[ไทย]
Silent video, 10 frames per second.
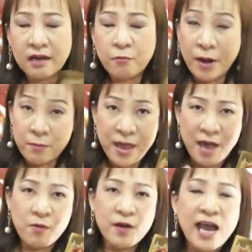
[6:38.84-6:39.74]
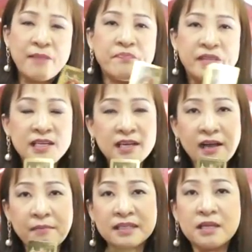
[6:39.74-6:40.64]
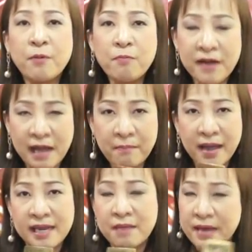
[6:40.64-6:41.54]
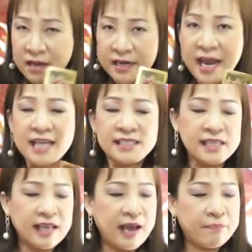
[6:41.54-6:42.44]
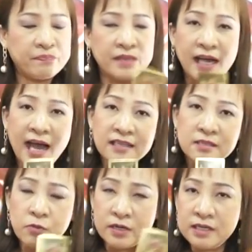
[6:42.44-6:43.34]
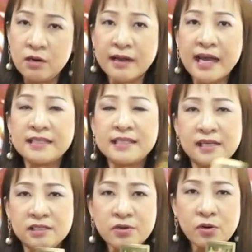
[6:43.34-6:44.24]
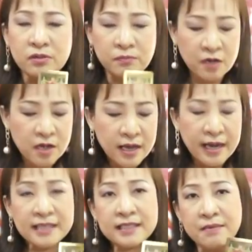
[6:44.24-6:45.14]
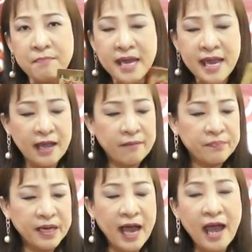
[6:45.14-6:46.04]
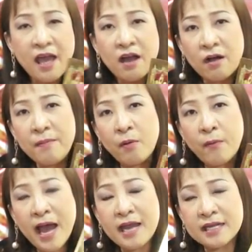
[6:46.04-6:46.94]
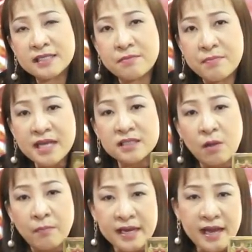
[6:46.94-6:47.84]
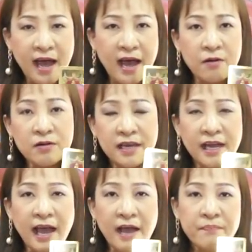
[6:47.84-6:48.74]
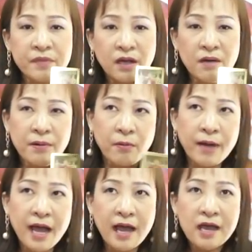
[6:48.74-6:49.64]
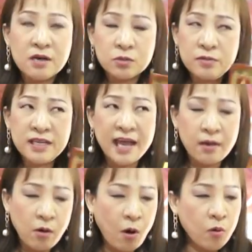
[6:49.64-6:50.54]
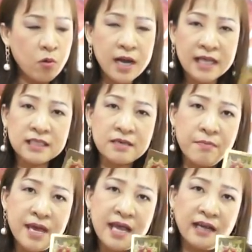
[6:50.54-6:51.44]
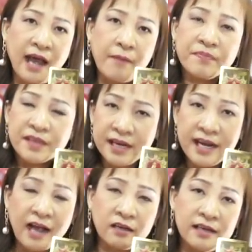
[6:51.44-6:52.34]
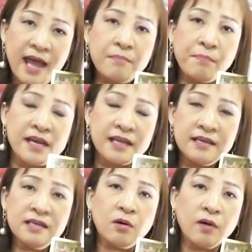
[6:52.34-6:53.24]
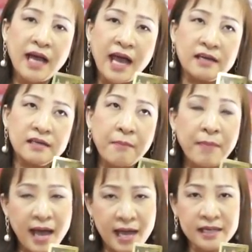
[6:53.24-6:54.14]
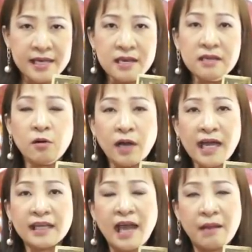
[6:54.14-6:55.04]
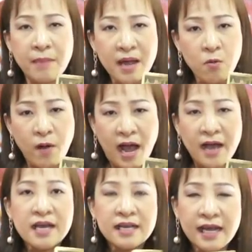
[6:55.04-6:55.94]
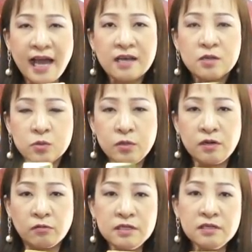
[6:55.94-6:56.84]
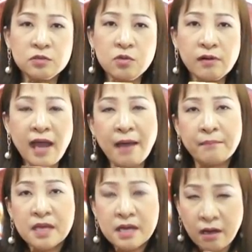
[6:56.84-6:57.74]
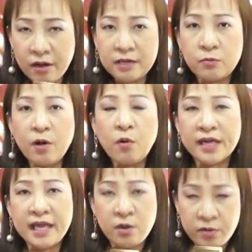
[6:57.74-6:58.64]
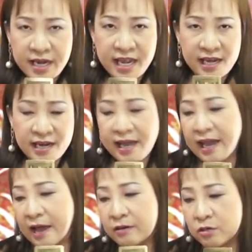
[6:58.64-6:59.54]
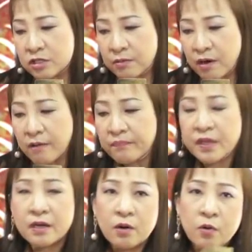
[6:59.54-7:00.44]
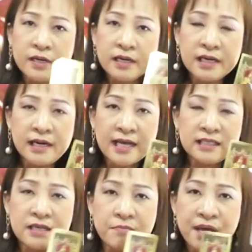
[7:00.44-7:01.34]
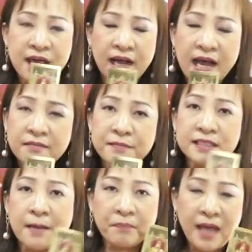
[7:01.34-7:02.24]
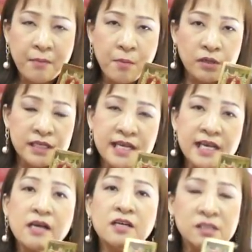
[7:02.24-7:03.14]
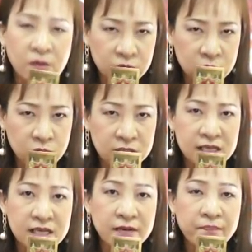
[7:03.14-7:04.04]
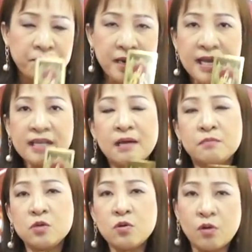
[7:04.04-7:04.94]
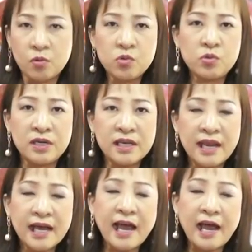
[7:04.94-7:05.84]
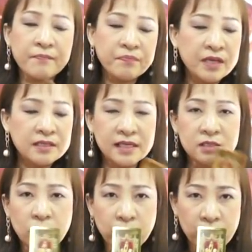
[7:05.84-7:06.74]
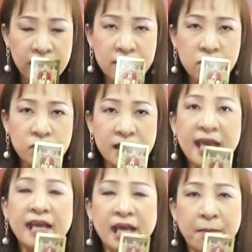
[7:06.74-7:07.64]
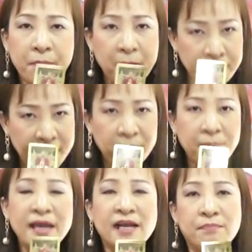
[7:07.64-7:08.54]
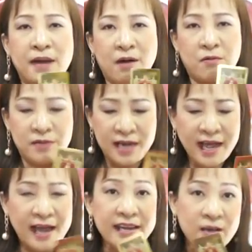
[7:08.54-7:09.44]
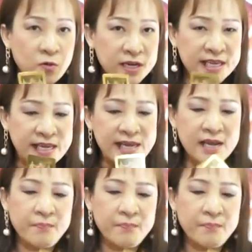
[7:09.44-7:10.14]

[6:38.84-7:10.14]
หวานแหววกัน หรือกำลังจะพบรักใหม่ได้ไหมก็ได้เช่นกันนะคะ ส่วนเรื่องของการเสี่ยงโชคของราศีเมษนะคะเขาบอกว่าราศีเมษสองไม้เท้านะคะเขาบอกว่าส่วนใหญ่ของคนราศีเมษเนี่ยจะหนักแน่นเป็นในเรื่องของการทำมาหากินเรื่องของการงานมากกว่านะคะส่วนของเรื่องของโชคลาภก็ถือว่าโอเคโดดเด่นนะคะโดยเฉพาะคนเกิดราศีเมษให้ไปจับตามองที่20เยอะๆเป็นเลขนำโชคงคุณนะคะจะส่งผลให้คุณเฮงๆปังๆ ไปกับเรานะคะในงวดนี้